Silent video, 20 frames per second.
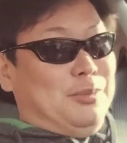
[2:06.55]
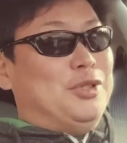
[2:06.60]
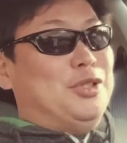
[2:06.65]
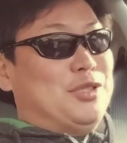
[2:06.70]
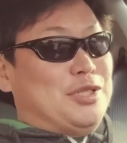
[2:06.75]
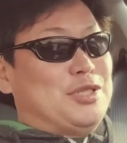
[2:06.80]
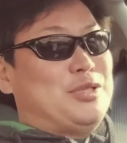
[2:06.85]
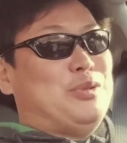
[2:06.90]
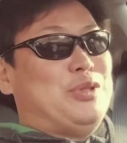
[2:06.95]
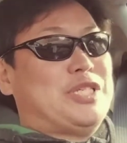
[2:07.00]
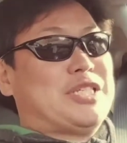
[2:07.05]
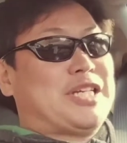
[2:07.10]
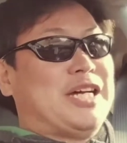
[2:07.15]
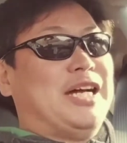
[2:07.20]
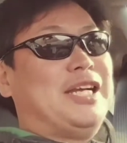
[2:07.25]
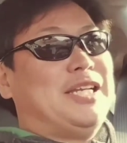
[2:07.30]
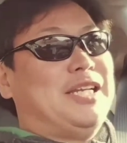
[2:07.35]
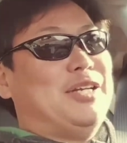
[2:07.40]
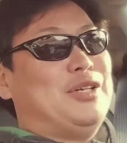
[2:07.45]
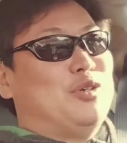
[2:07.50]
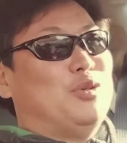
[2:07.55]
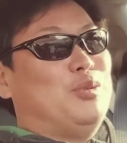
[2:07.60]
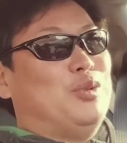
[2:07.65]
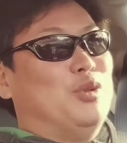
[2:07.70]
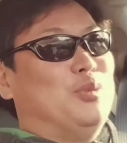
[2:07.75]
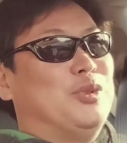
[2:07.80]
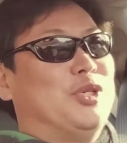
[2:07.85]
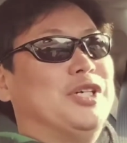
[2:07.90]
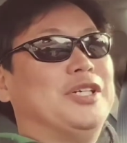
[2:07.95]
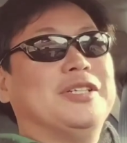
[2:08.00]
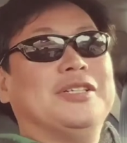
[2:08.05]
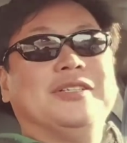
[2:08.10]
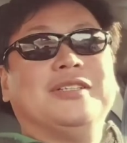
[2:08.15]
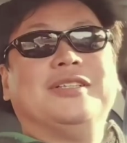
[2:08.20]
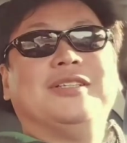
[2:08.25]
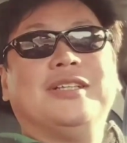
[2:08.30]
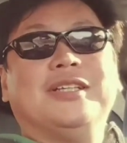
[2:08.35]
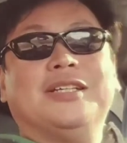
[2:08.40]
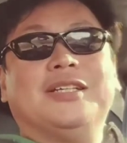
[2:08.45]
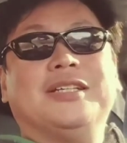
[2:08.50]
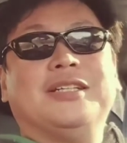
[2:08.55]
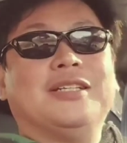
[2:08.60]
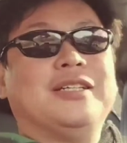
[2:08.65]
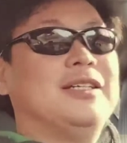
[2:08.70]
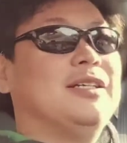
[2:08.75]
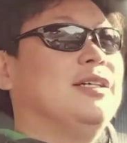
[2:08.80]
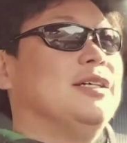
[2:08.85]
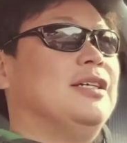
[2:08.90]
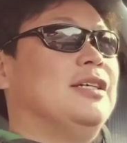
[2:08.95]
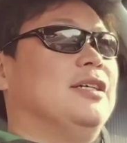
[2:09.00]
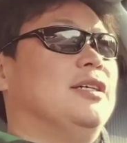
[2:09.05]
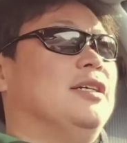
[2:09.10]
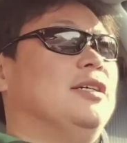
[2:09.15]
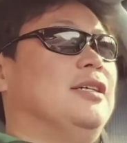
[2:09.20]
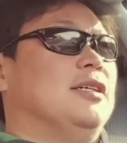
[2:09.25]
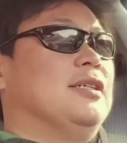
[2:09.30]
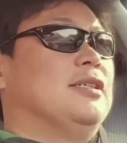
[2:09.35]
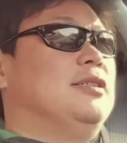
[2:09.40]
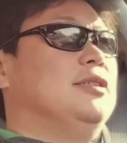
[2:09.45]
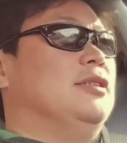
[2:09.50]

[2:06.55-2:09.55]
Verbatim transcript: 뭐 스위스 칼이라고 보면 어,